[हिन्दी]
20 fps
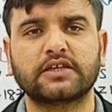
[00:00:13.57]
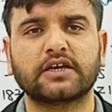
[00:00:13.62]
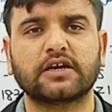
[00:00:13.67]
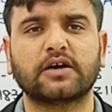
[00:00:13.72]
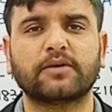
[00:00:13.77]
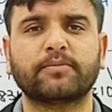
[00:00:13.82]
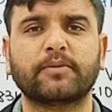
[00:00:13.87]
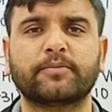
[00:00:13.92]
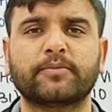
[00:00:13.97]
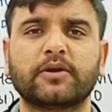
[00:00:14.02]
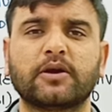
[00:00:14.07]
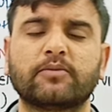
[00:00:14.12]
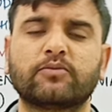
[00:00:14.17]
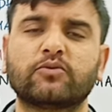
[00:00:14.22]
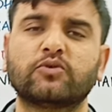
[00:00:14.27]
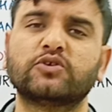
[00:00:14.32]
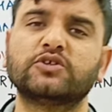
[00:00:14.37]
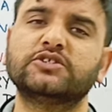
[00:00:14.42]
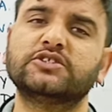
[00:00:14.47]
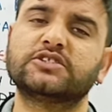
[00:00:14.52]
दिया आप अपने आप
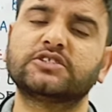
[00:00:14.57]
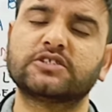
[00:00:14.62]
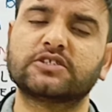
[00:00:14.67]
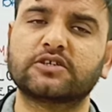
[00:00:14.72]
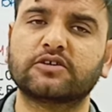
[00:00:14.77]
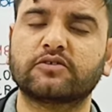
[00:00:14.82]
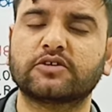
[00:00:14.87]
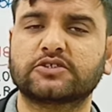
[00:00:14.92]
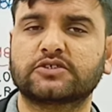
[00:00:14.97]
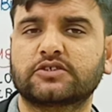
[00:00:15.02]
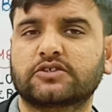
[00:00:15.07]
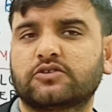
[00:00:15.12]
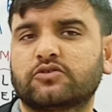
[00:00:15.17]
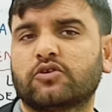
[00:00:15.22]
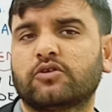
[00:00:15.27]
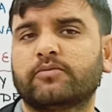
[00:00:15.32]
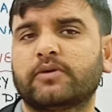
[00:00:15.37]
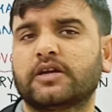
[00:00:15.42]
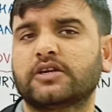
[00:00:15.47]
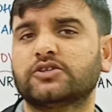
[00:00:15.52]
को रजिस्टर करवा सकते
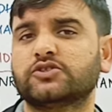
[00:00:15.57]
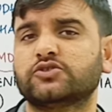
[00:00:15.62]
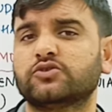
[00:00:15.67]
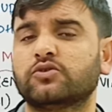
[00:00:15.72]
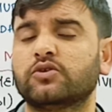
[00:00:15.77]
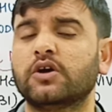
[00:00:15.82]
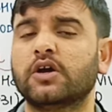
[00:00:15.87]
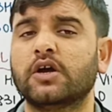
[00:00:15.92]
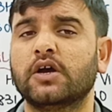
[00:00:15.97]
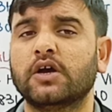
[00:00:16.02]
हो हमारे जो